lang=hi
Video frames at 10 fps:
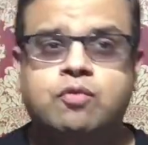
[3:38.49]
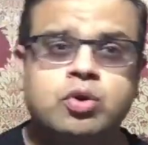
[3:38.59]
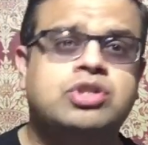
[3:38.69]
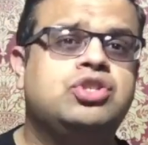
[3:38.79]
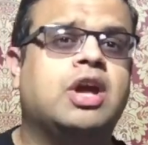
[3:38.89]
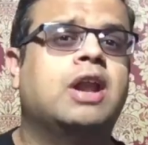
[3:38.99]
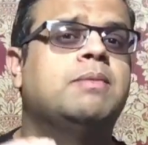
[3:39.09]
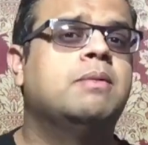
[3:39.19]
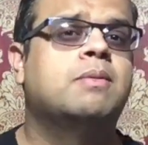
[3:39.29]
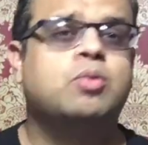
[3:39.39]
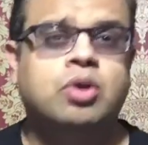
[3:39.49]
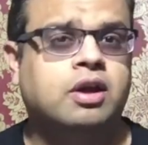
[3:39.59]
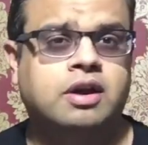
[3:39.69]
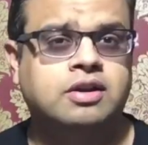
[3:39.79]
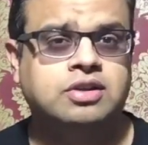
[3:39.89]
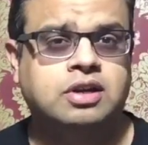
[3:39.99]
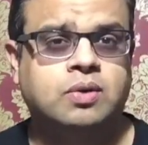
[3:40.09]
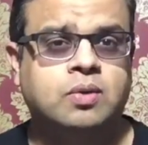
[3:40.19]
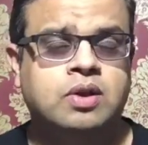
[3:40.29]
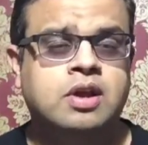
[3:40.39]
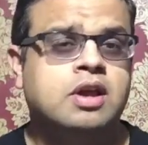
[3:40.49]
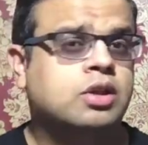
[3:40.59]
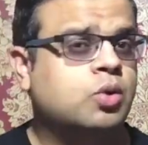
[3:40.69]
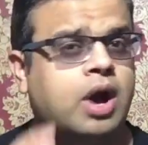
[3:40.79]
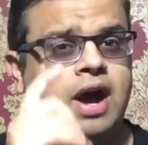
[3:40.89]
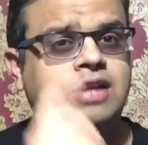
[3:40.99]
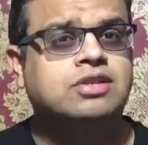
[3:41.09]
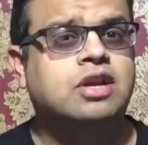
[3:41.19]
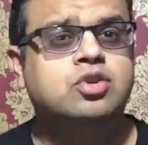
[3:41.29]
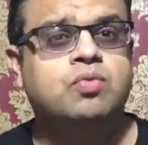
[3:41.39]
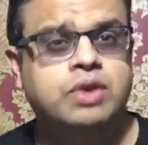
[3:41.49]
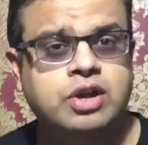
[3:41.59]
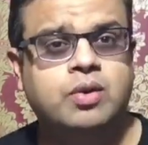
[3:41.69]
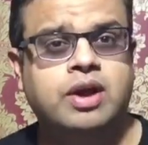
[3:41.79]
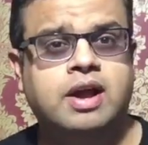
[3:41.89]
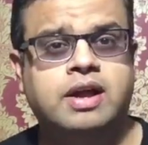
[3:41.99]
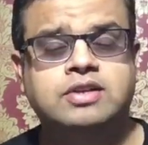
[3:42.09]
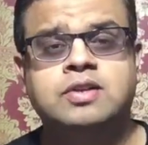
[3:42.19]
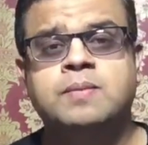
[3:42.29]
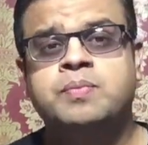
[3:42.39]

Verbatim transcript: वो इस चैनल पर मैं पूरा करना चाहता हूँ तो आज का जो वीडियो है गाइस